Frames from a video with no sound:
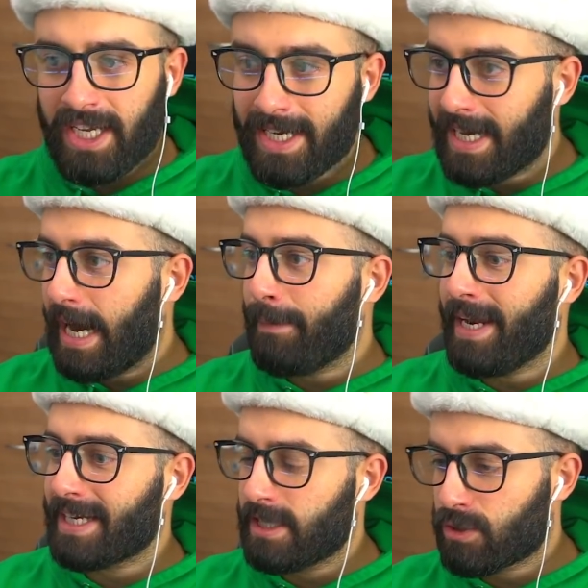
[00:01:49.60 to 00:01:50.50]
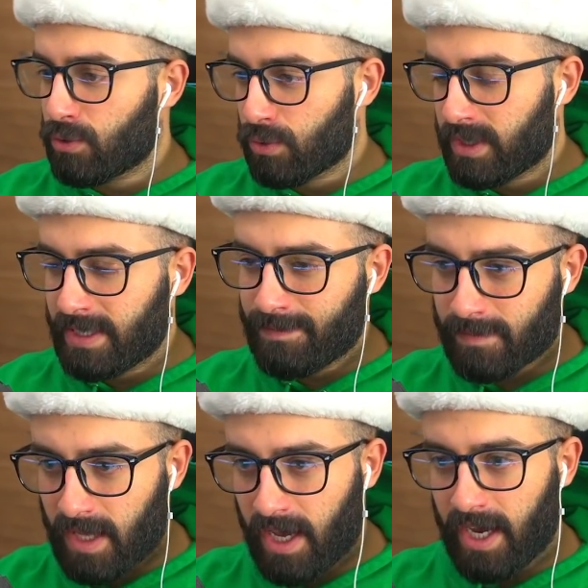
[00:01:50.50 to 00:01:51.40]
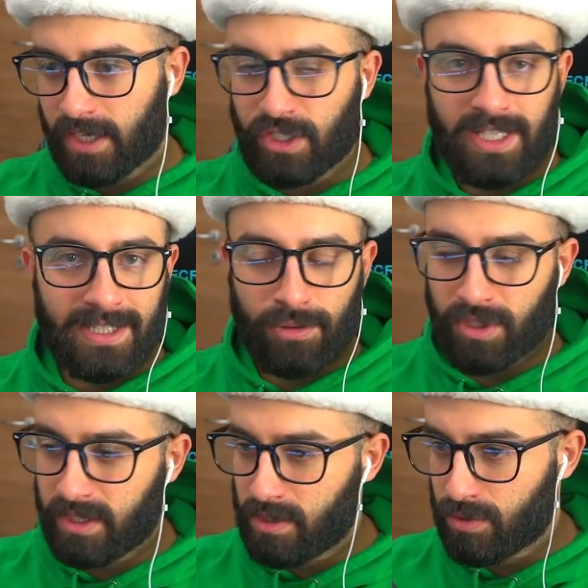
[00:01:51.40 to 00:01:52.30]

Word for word: in America del Sud, eh, cioè negli Stati Uniti del